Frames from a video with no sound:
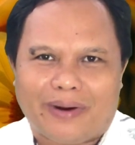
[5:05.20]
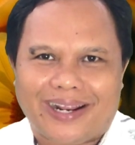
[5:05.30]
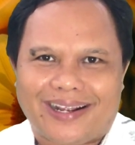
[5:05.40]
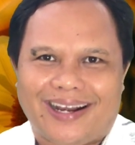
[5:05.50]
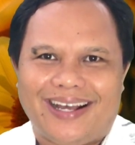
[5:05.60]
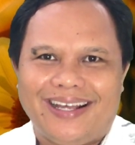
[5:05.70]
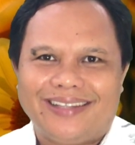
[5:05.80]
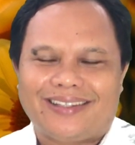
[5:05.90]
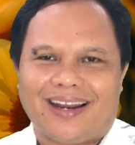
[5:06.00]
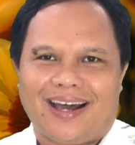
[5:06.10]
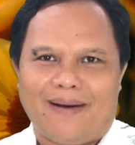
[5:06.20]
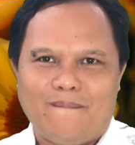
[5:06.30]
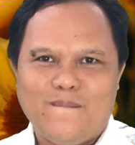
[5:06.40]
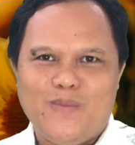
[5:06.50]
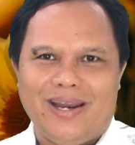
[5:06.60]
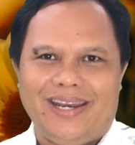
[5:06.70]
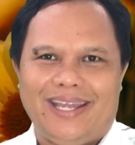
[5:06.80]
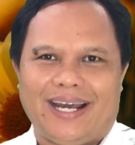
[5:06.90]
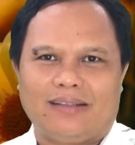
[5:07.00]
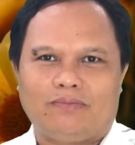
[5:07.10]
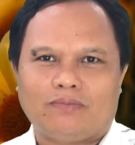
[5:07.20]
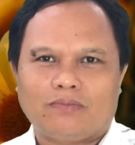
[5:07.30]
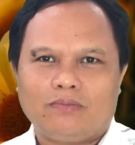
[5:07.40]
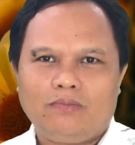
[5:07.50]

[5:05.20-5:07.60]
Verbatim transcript: mereka telah melihat.